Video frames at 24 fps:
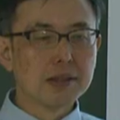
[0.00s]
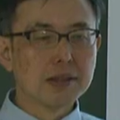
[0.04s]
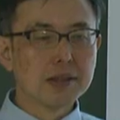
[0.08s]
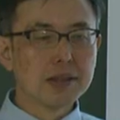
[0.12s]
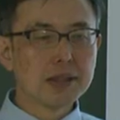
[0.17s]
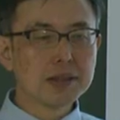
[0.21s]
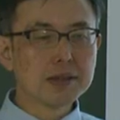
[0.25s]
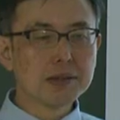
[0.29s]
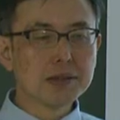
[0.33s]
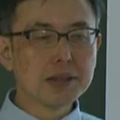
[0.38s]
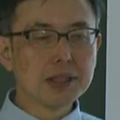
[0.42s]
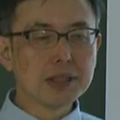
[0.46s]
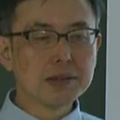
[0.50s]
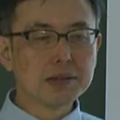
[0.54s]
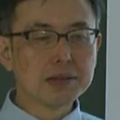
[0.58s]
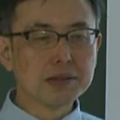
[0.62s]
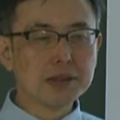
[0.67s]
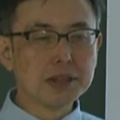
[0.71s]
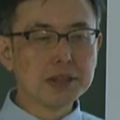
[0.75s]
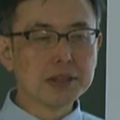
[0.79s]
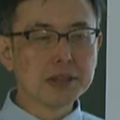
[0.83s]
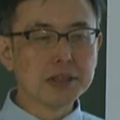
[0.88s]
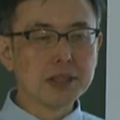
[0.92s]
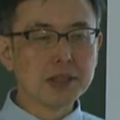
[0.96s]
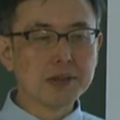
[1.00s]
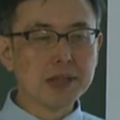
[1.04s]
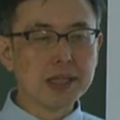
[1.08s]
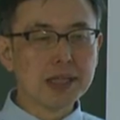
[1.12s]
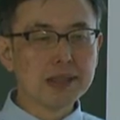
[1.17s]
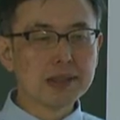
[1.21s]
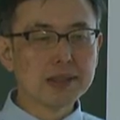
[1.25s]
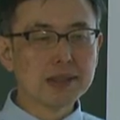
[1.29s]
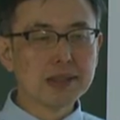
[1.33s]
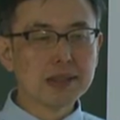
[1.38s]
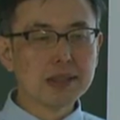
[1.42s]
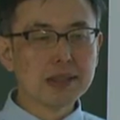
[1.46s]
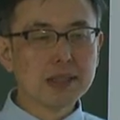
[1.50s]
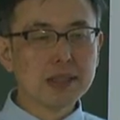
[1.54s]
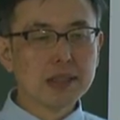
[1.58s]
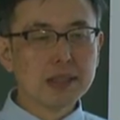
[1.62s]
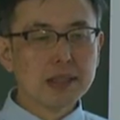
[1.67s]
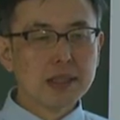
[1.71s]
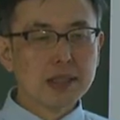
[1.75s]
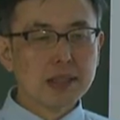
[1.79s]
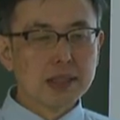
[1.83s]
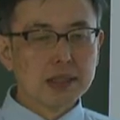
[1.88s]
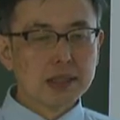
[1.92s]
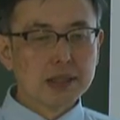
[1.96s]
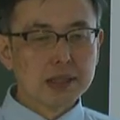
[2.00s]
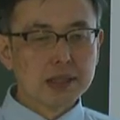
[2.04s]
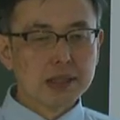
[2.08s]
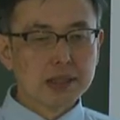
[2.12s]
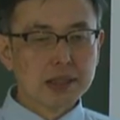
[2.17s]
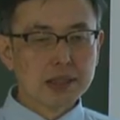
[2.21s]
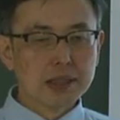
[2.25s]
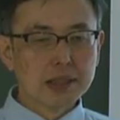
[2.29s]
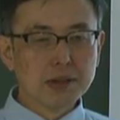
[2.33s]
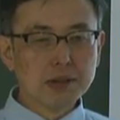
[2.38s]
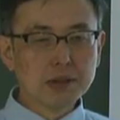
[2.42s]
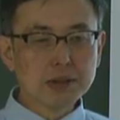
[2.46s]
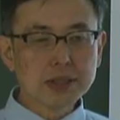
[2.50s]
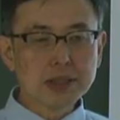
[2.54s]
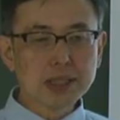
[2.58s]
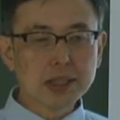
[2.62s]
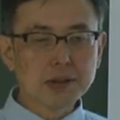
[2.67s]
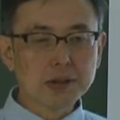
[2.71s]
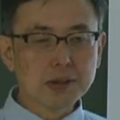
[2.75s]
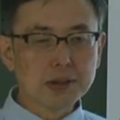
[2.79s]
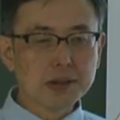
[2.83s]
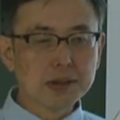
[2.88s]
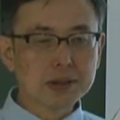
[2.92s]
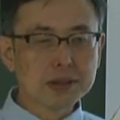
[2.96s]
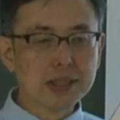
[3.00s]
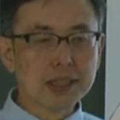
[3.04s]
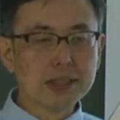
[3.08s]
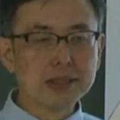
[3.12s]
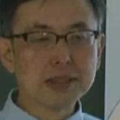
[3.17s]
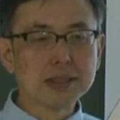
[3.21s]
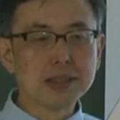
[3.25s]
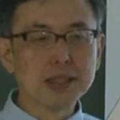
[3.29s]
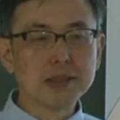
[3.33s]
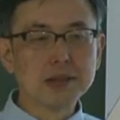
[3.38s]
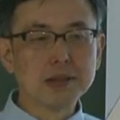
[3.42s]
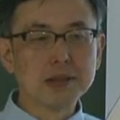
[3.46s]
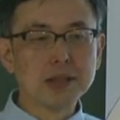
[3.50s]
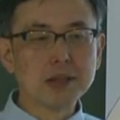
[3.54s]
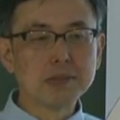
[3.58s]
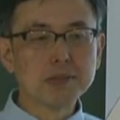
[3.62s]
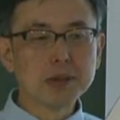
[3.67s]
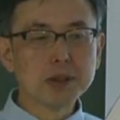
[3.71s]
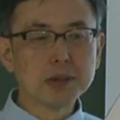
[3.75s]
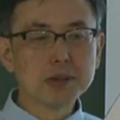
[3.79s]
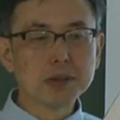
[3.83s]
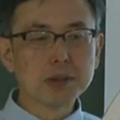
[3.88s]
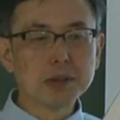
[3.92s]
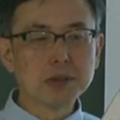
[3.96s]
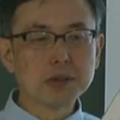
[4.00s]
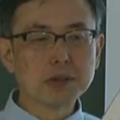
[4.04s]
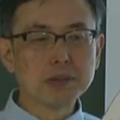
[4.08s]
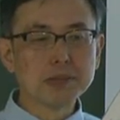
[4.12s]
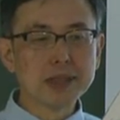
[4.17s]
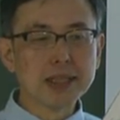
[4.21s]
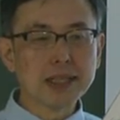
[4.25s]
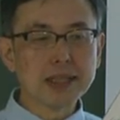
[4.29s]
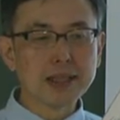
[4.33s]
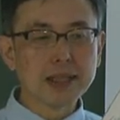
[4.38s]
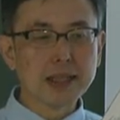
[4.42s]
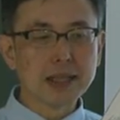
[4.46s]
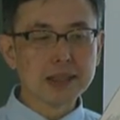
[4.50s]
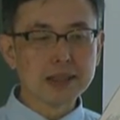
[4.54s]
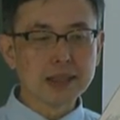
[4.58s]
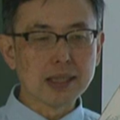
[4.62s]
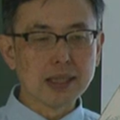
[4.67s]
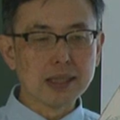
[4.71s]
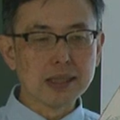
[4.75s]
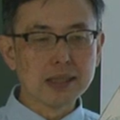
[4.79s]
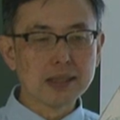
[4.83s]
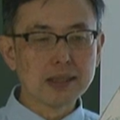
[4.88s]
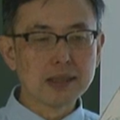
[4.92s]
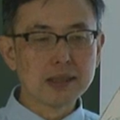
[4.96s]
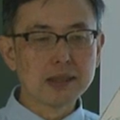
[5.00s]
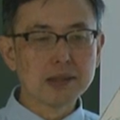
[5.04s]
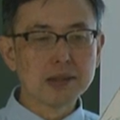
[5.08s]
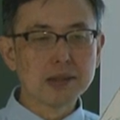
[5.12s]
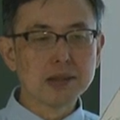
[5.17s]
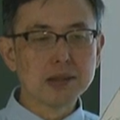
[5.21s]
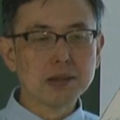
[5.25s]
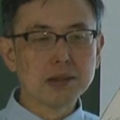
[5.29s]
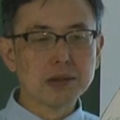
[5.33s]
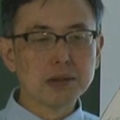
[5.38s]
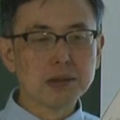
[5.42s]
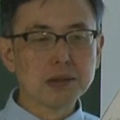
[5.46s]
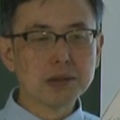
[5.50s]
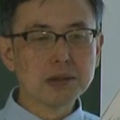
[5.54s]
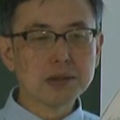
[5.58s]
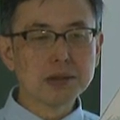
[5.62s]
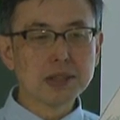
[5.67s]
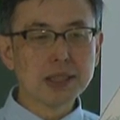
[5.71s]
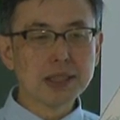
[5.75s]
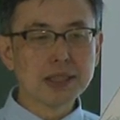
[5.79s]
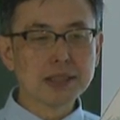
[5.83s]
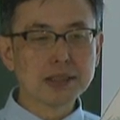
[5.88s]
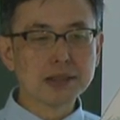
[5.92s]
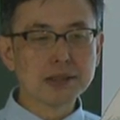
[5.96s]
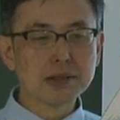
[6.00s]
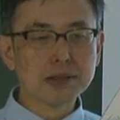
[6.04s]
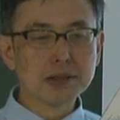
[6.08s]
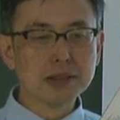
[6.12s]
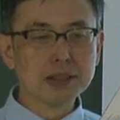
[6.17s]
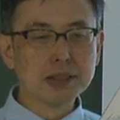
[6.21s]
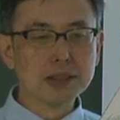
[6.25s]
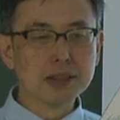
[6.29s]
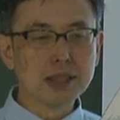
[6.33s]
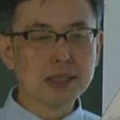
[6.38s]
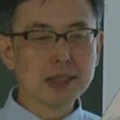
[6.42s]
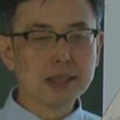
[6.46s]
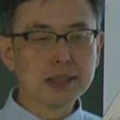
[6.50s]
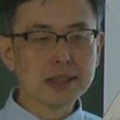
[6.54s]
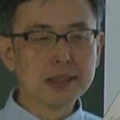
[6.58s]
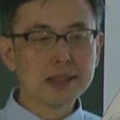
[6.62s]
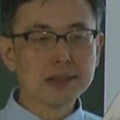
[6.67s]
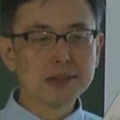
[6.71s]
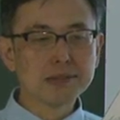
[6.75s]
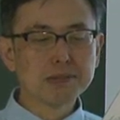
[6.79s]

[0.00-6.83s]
レトリック1では木下コレオ先生のレポートの組み立て方をテキストにして